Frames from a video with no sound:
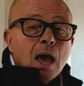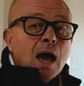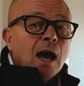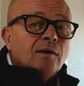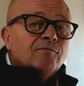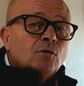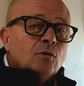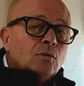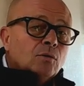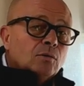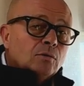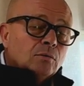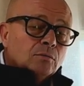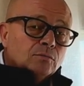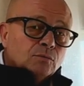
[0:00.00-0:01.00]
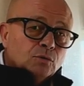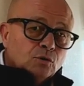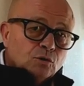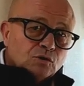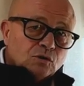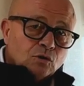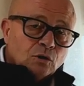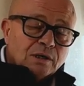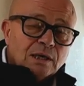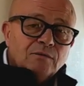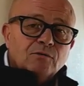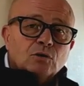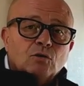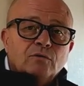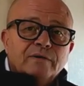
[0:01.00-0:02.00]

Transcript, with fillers: Avant de stocker votre